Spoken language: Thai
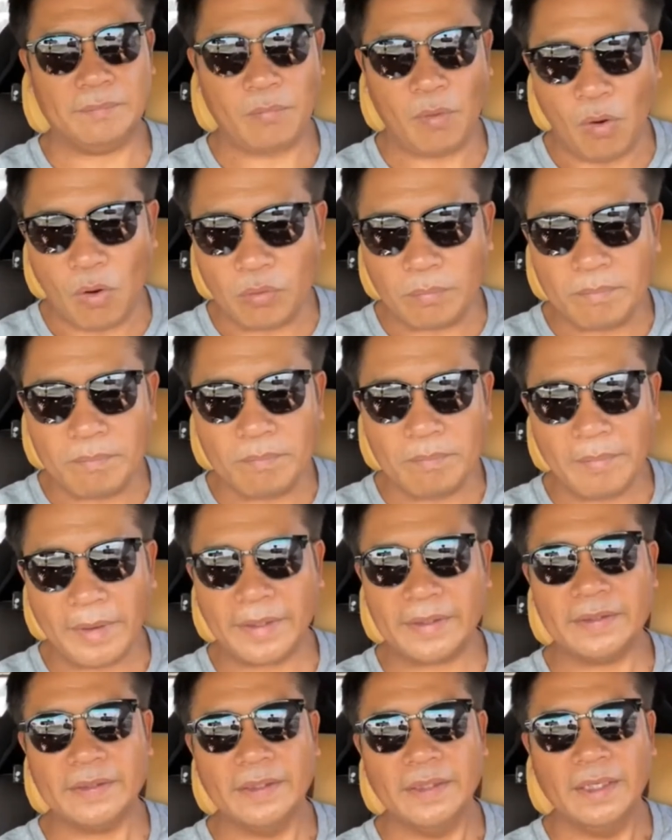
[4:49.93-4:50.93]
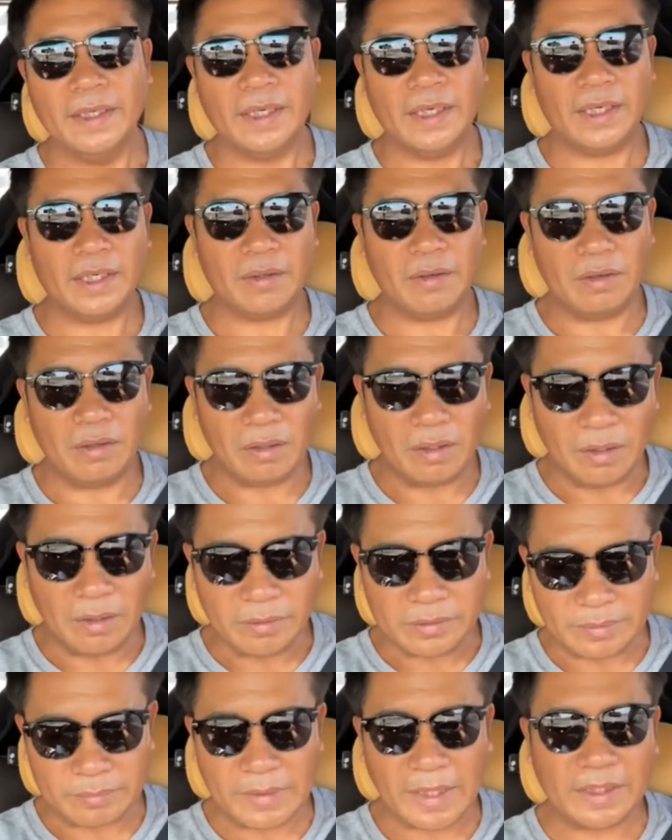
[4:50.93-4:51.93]
พกและก็
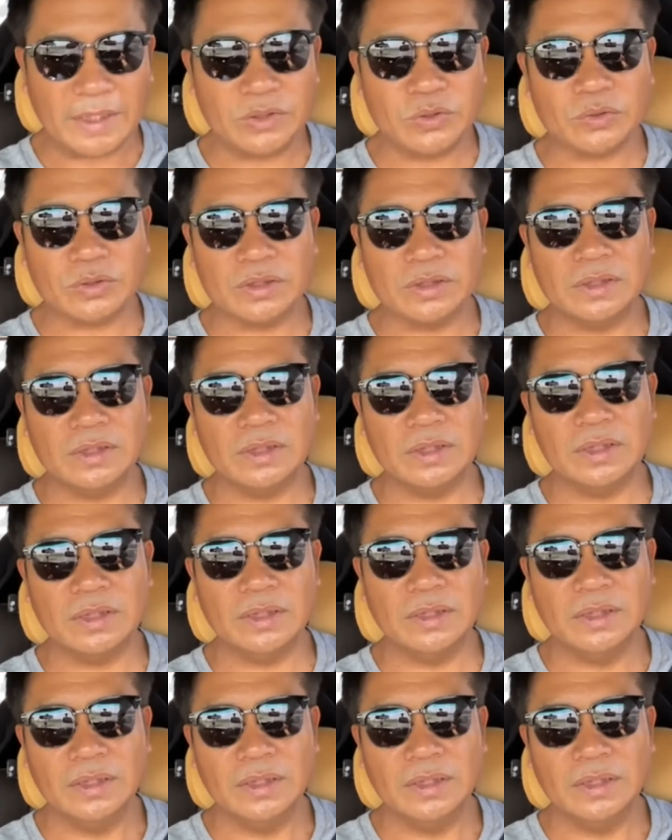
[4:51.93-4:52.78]
สำคัญที่สุดคือ